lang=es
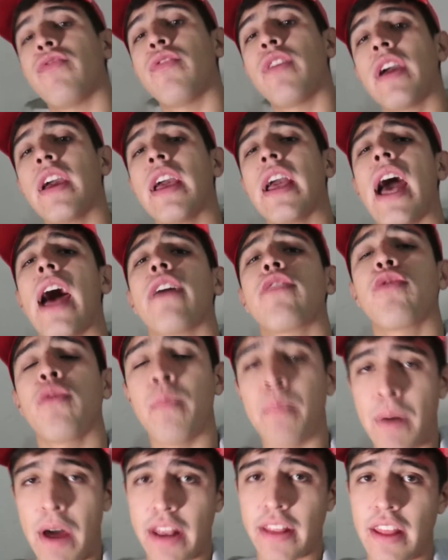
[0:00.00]
fue hace
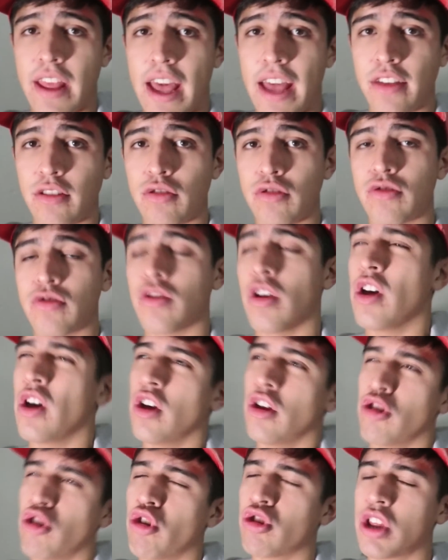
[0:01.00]
un par de años
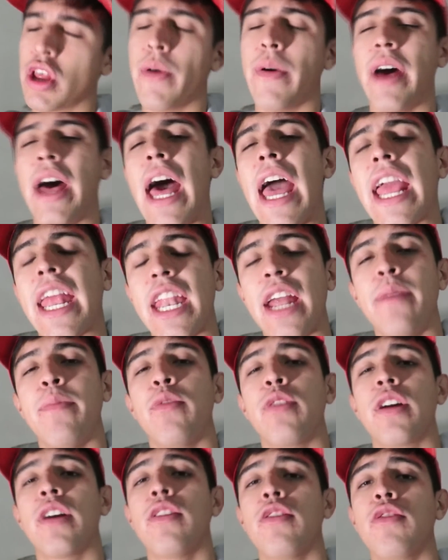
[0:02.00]
yo estaba
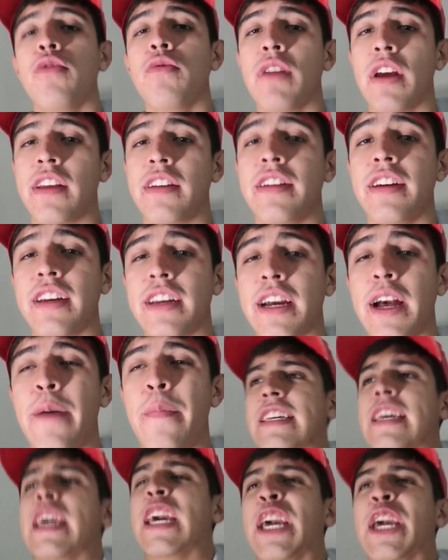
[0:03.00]
enamorado de una
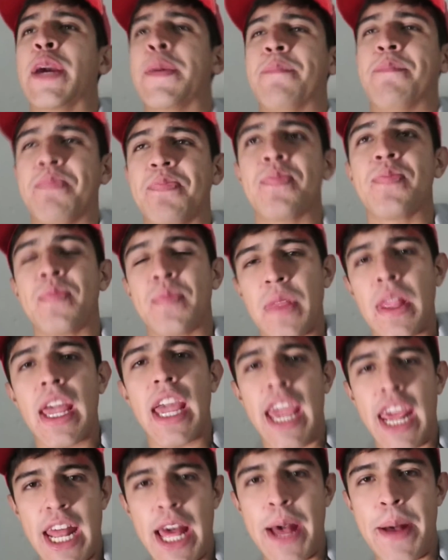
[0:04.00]
chica que
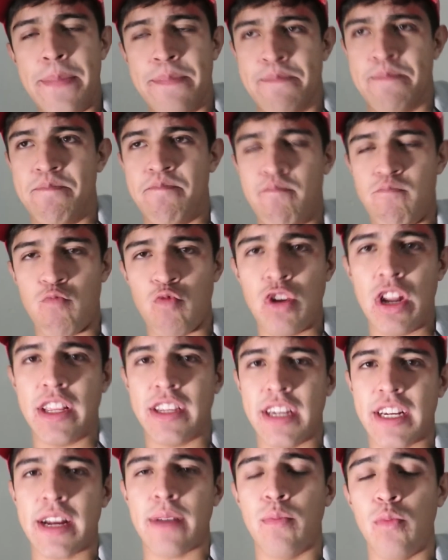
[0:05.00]
era una
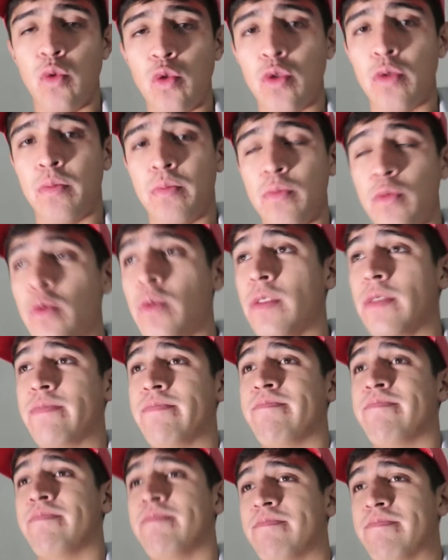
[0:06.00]
chica muy,
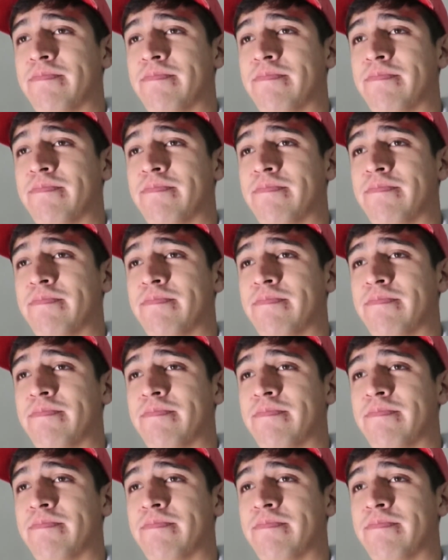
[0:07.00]
muy